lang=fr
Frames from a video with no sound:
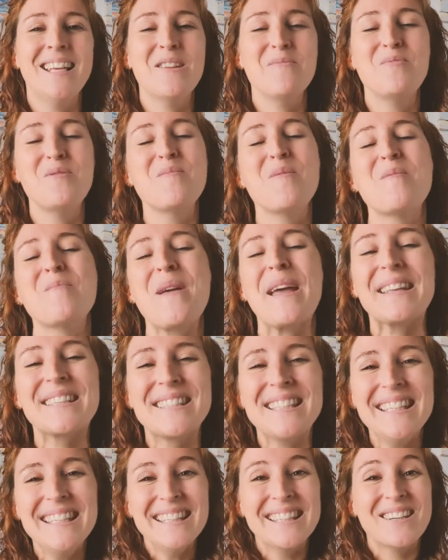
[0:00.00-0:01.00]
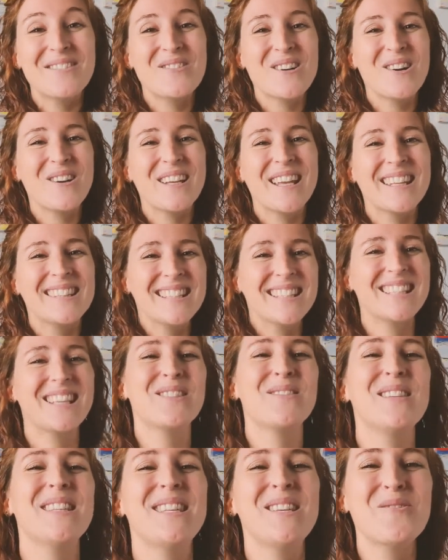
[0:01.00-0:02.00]
Et puis ben, merci d'avoir regardé
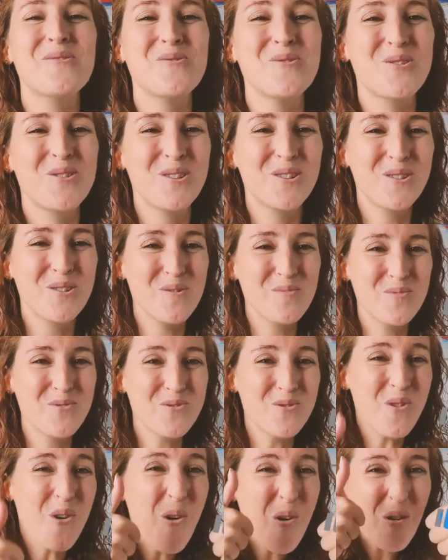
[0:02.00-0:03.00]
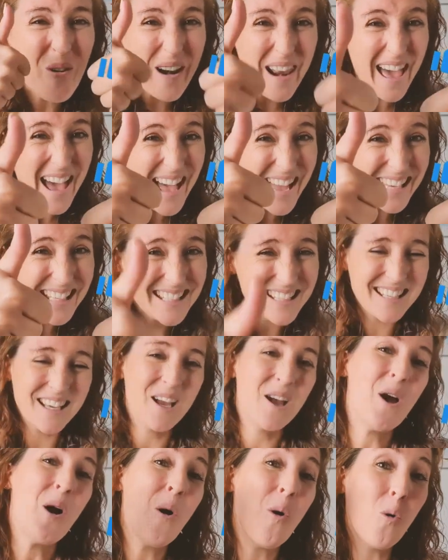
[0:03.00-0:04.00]
cette vidéo jusqu'au bout. On like,
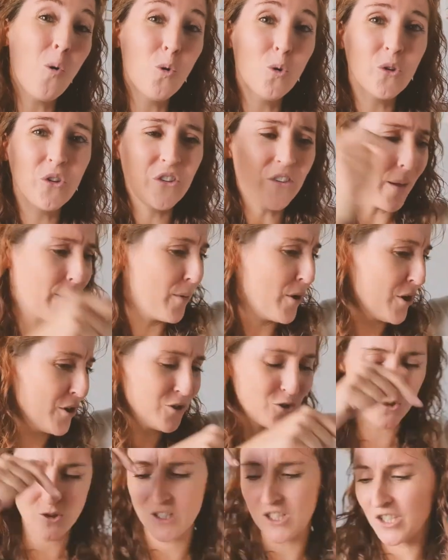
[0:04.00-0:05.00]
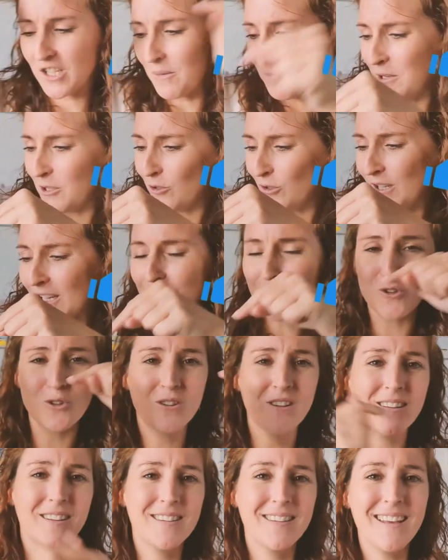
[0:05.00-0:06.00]
on s'abonne, je sais jamais de quel
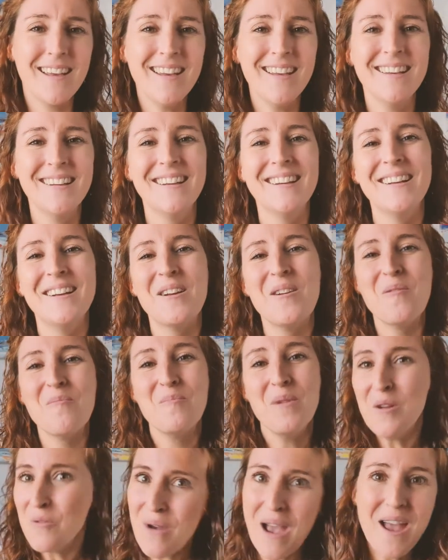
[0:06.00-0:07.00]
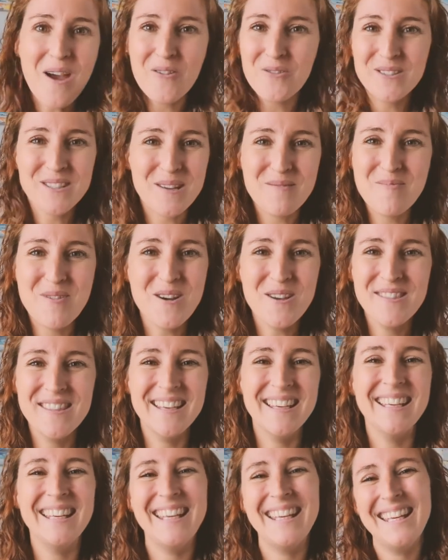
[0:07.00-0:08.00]
côté c'est, mais ouais, on s'abonne
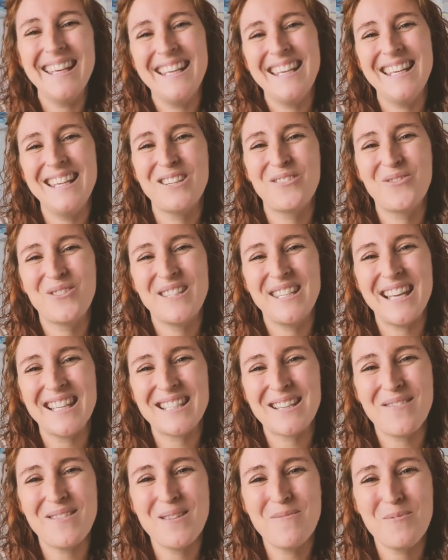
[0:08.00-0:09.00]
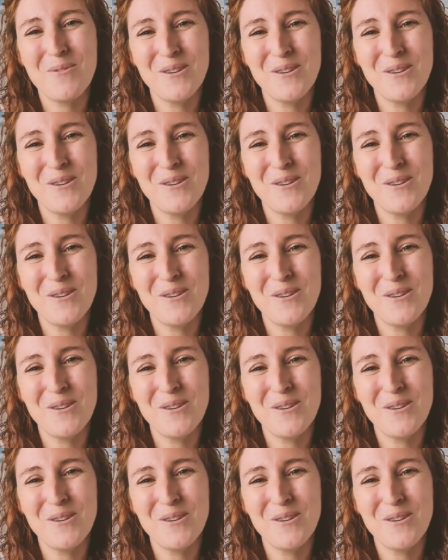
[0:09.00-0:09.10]
et je vous dis à samedi